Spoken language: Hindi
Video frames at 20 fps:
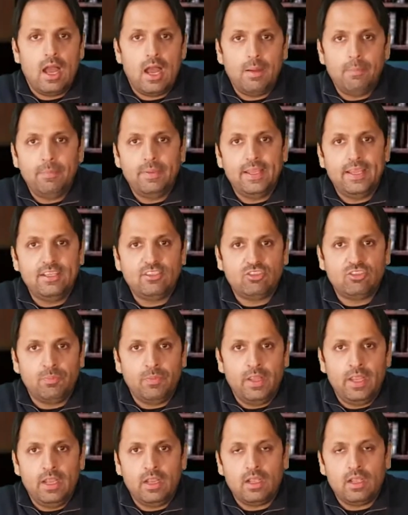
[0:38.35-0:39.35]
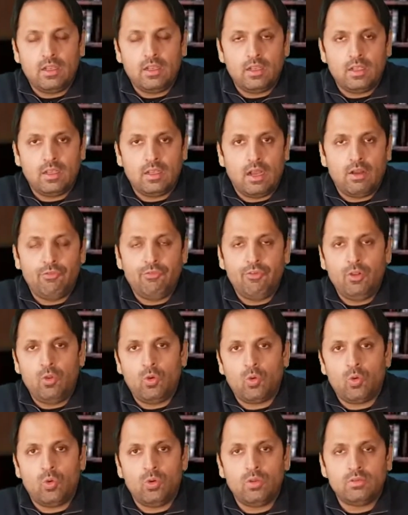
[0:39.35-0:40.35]
अब इसमें काफ़ी
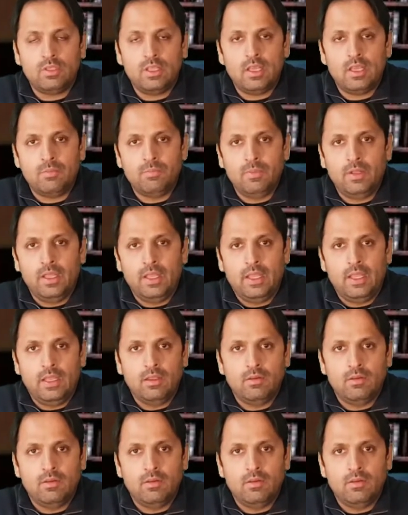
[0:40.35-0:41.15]
लोगों से हमने